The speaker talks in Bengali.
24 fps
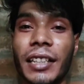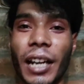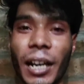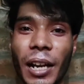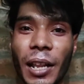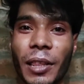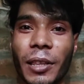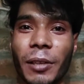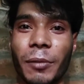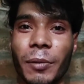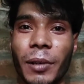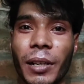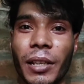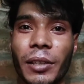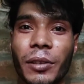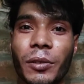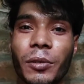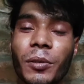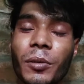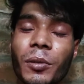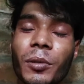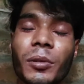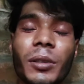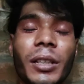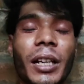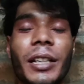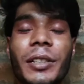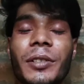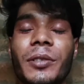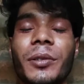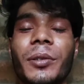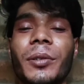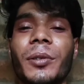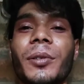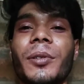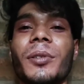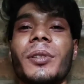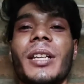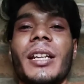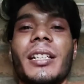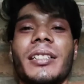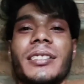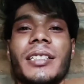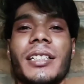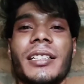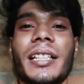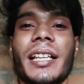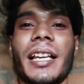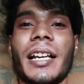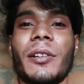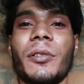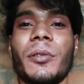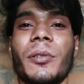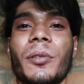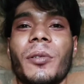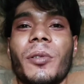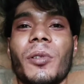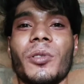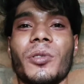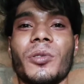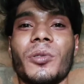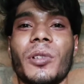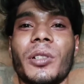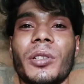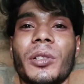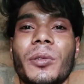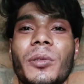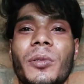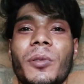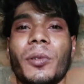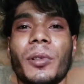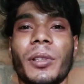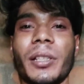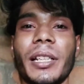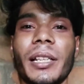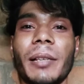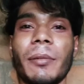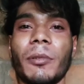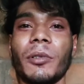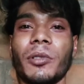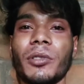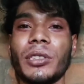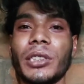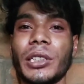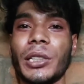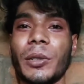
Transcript: দাঁড়াতে পারি তো তাই জন্য তার সাথে এখনও কোনো যোগাযোগ করিনি এবং